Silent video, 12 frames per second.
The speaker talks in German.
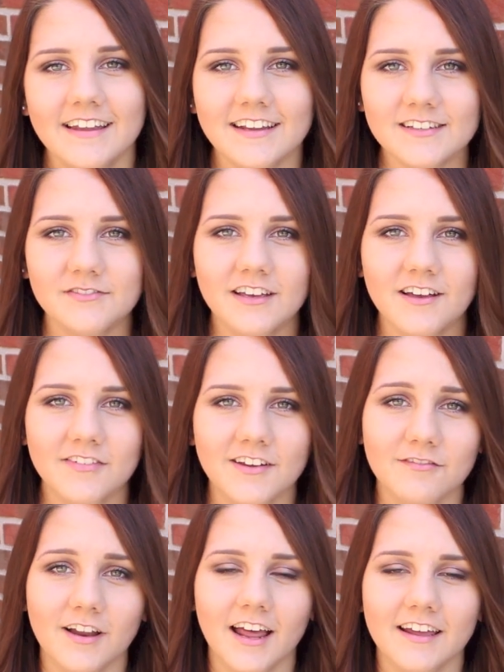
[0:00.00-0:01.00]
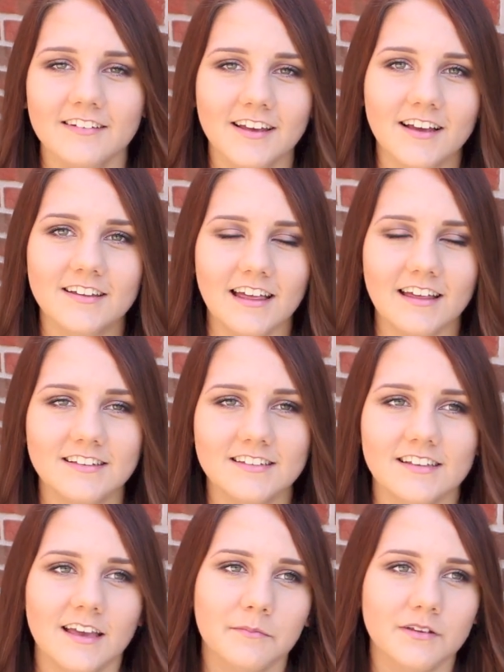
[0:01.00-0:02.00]
Deswegen auf jeden Fall ein Tag
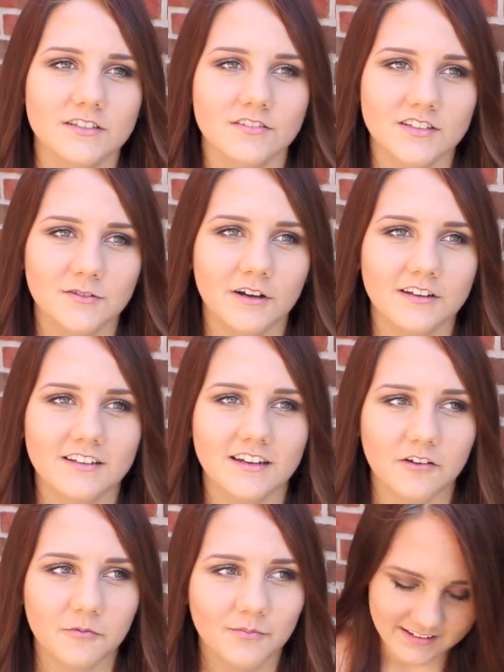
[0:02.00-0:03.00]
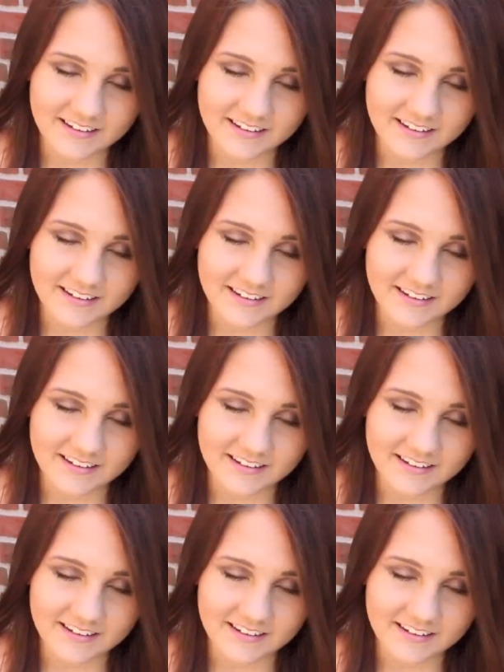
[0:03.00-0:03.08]
gratis DM. Das wäre so ein Traum.